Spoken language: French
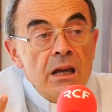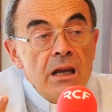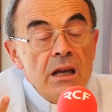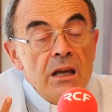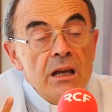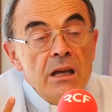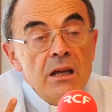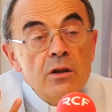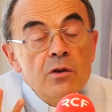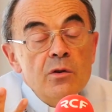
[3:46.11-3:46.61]

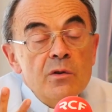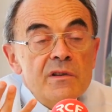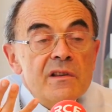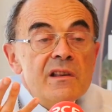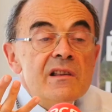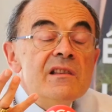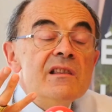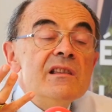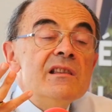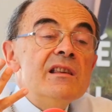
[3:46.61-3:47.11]
et Dieu
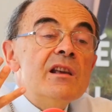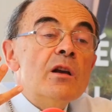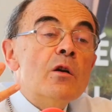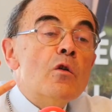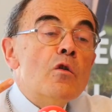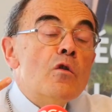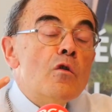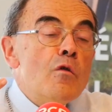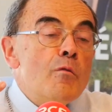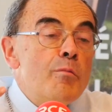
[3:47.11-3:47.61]
sait si c'est
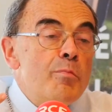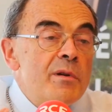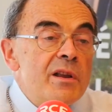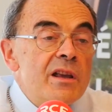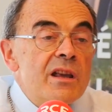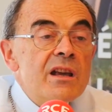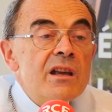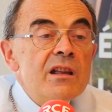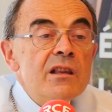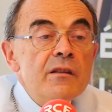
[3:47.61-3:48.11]

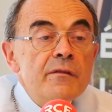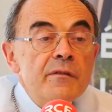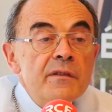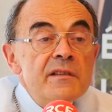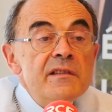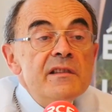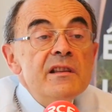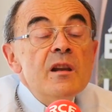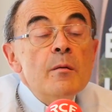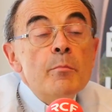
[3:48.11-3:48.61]
compliqué,
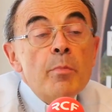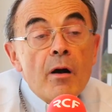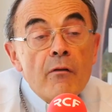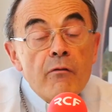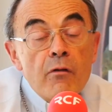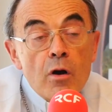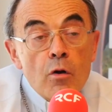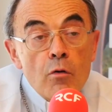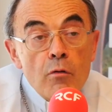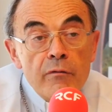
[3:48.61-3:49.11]
difficile et
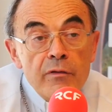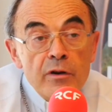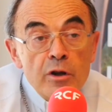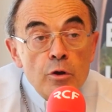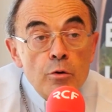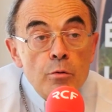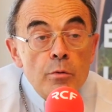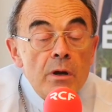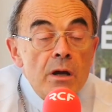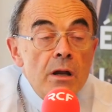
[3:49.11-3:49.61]
parfois
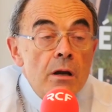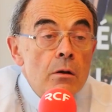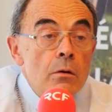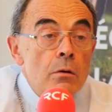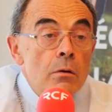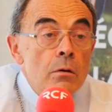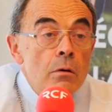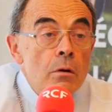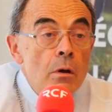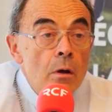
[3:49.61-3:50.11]
conflictuel,
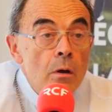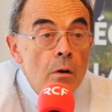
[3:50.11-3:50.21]
euh,